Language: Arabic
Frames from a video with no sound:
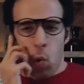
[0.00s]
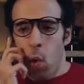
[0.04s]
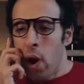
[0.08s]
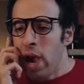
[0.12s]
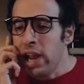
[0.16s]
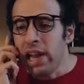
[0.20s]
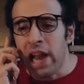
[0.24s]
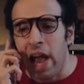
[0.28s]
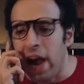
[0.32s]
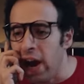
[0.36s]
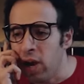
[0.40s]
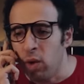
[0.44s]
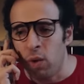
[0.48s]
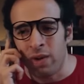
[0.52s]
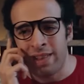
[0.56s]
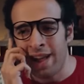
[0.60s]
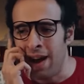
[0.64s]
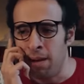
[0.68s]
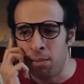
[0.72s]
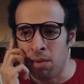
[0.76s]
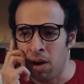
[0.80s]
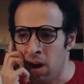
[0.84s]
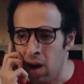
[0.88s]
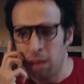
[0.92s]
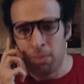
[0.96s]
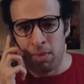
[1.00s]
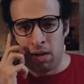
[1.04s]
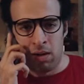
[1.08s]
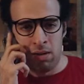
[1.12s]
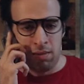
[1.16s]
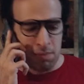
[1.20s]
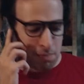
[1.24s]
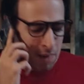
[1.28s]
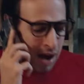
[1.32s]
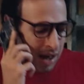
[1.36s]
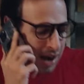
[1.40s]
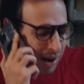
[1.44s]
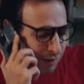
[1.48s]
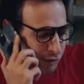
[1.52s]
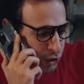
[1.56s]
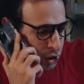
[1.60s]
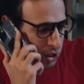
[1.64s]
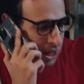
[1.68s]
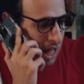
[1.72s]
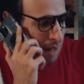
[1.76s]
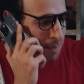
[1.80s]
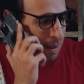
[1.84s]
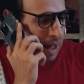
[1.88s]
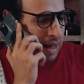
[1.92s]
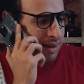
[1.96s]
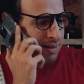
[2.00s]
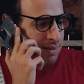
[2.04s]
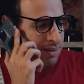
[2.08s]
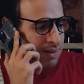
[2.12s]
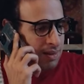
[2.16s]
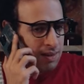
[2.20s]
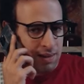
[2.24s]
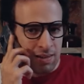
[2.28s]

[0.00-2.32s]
هو ايه اللي حلو ده يا ماما ما اعرفش طبعا